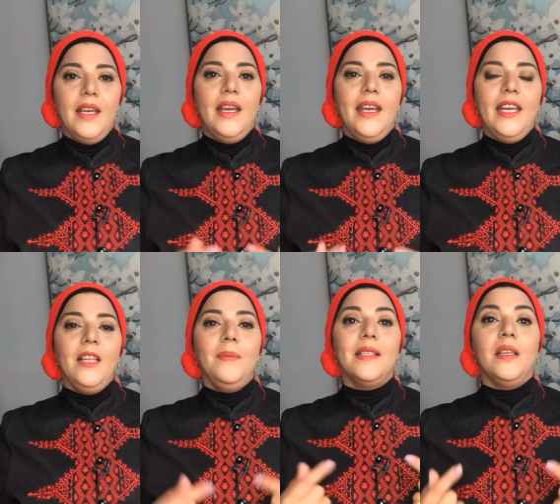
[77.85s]

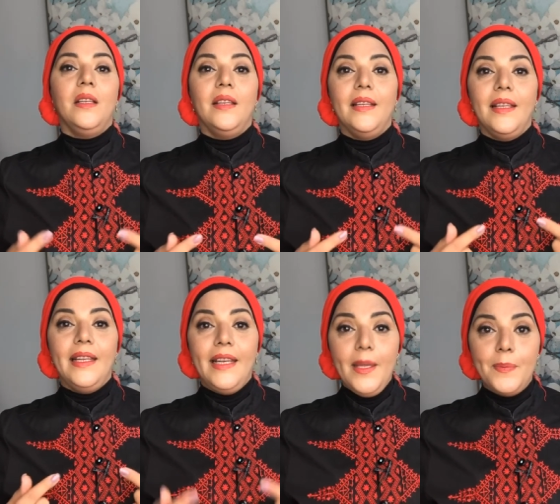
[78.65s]
البس
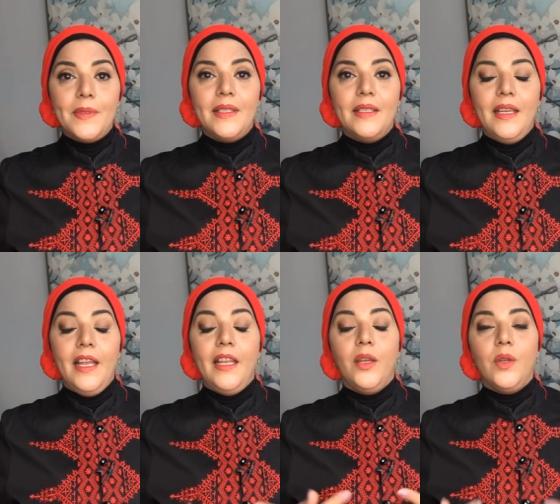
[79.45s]
اللبس
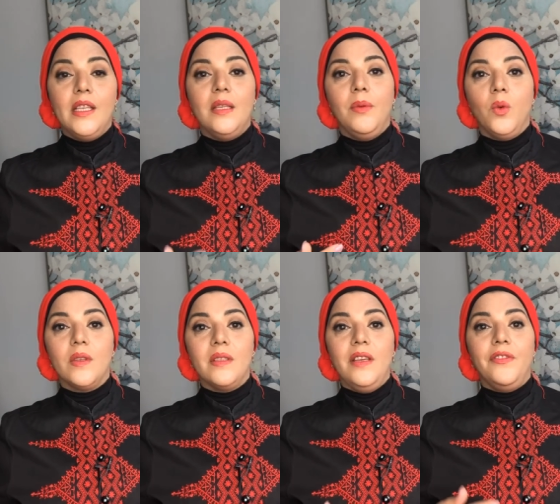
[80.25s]
اللي يناسب
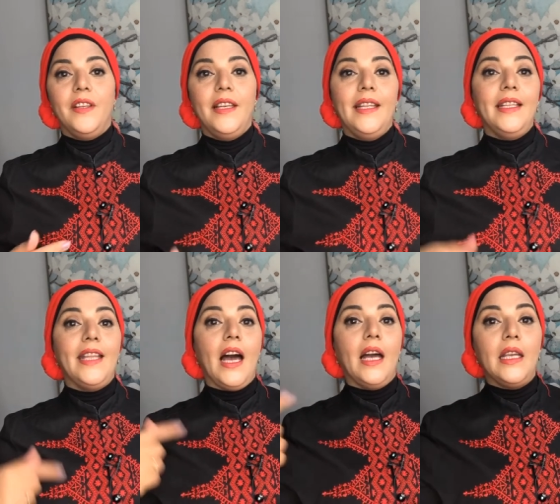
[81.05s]
الوظيفه اللي انت
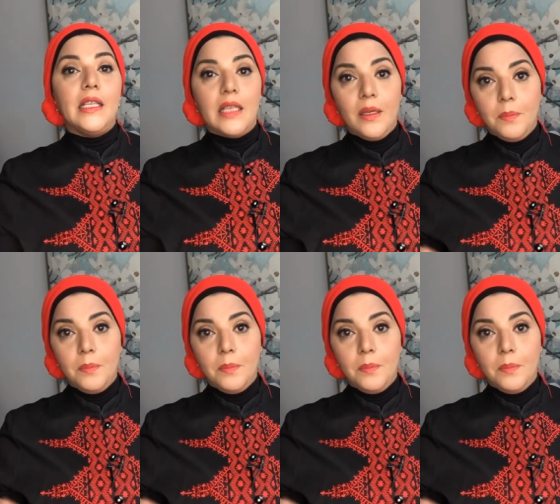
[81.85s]
عايزها